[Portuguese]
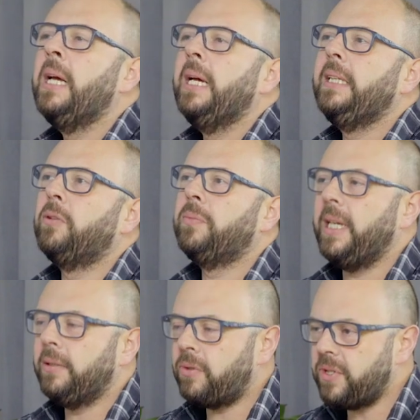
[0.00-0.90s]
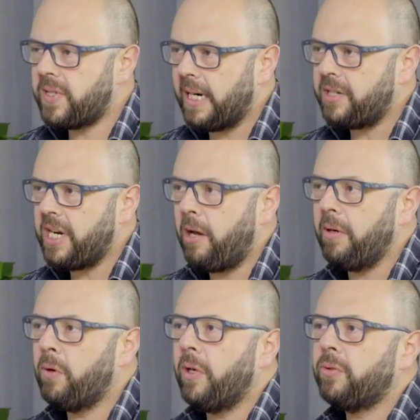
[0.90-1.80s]
Então, dentro de sala de aula,
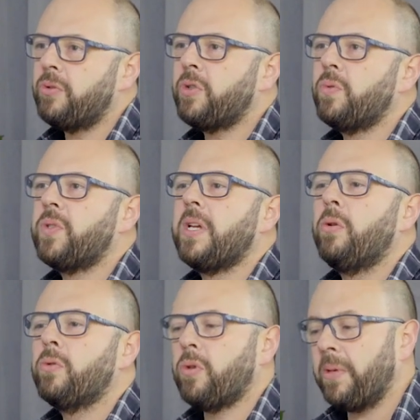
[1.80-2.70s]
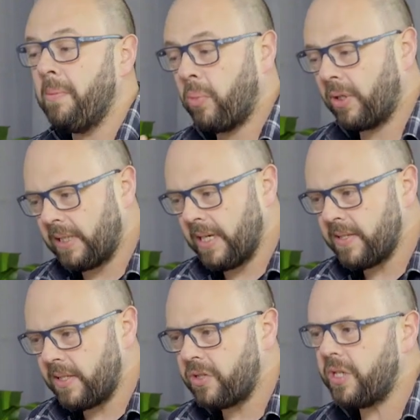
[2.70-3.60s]
enquanto discussão sobre a
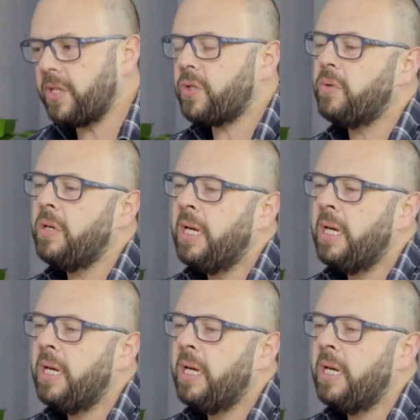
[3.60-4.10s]
importância disso,